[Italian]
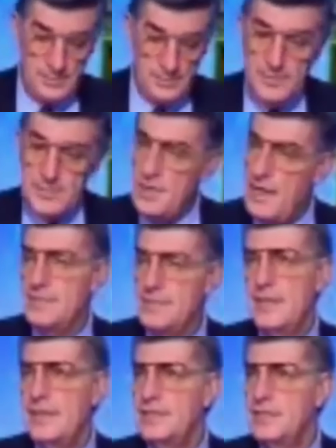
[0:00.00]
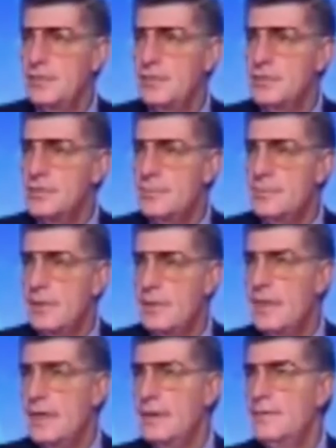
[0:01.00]
Ma bisogna essere degli stronzi
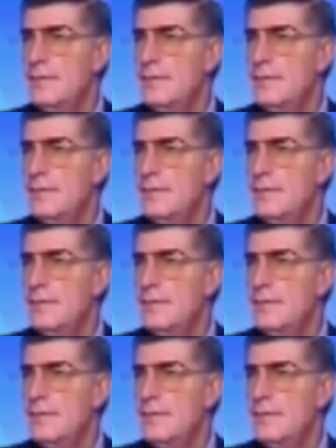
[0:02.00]
però, eh.